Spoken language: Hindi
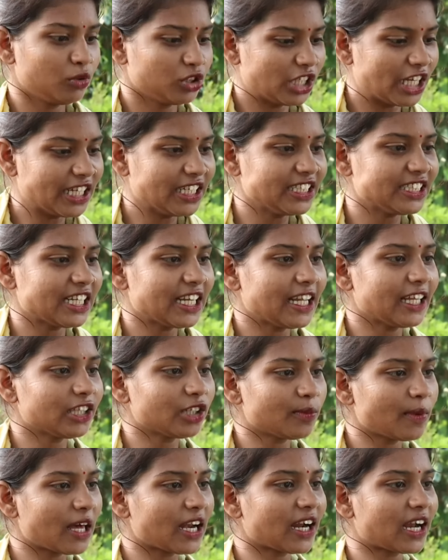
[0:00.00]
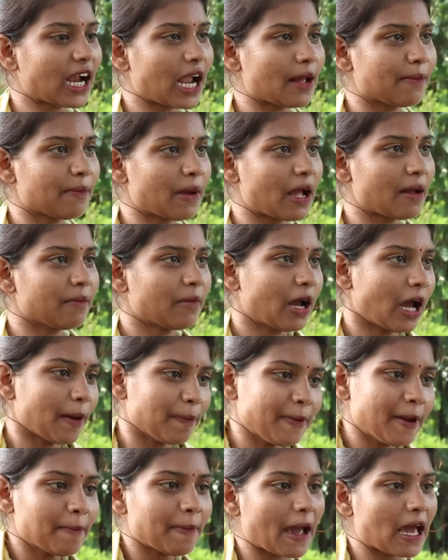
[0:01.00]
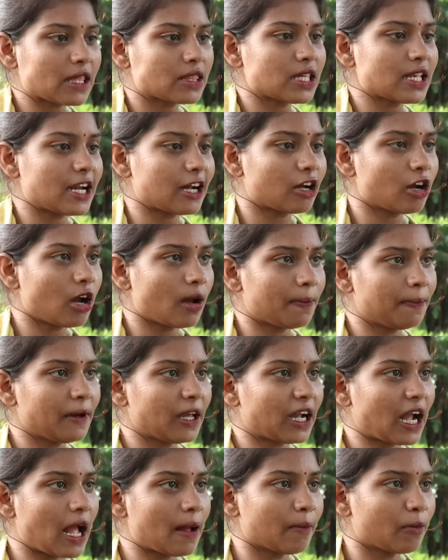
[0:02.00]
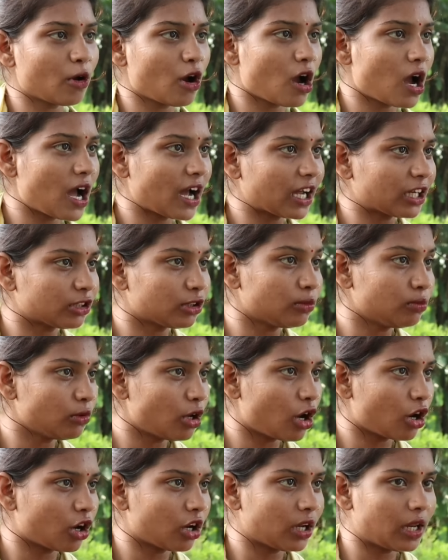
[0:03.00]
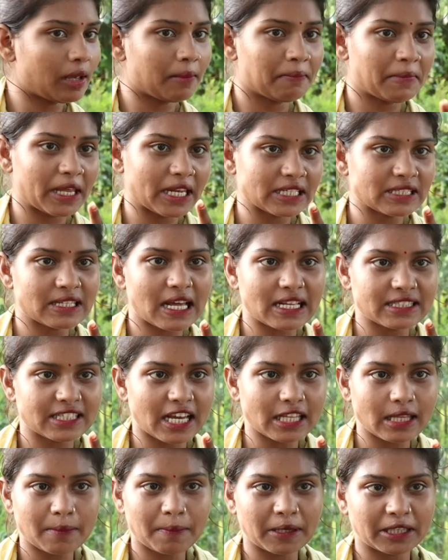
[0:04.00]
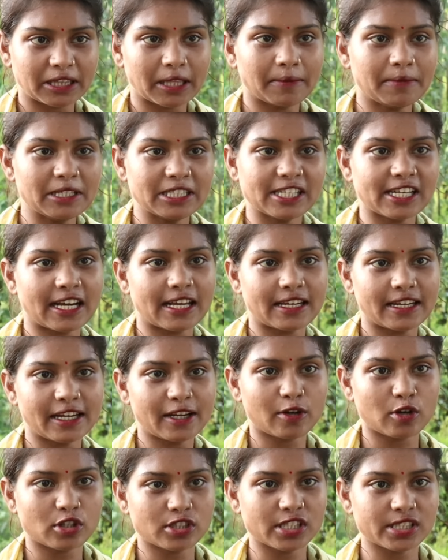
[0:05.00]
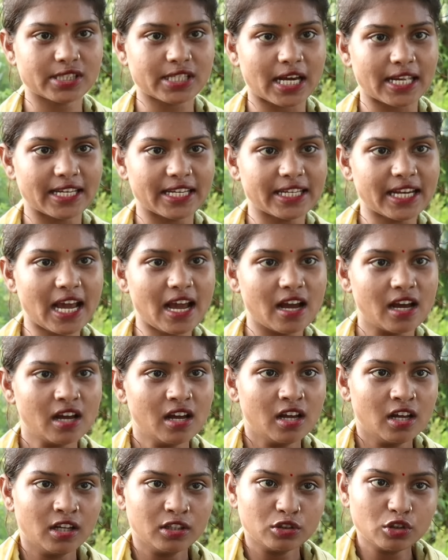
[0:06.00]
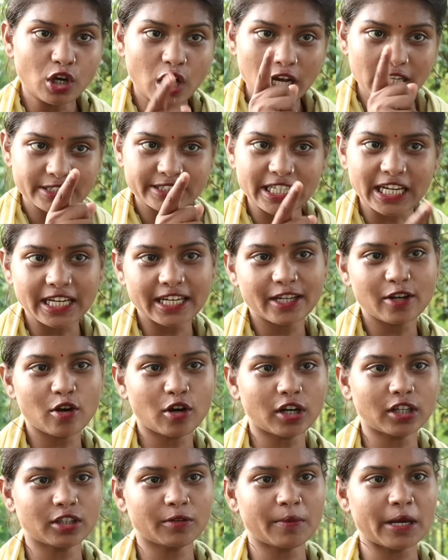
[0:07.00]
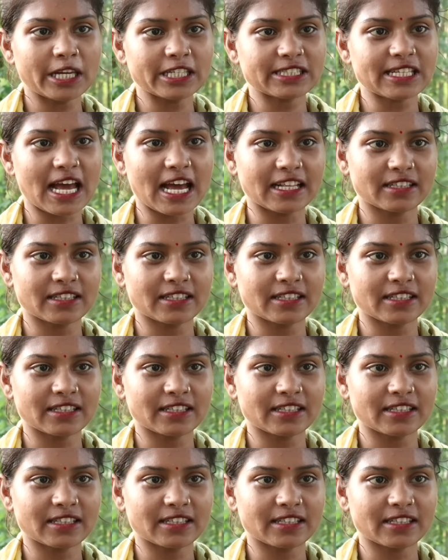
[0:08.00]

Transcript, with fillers: मुझे नहीं चाहिए तुम्हारा काम अपने पास ही रखो अपने काम को अगर तुम लोगों ने मेरे साथ ज्यादा बदतमीजी करने की कोशिश करी ना तो अच्छा नहीं होगा तुम्हारे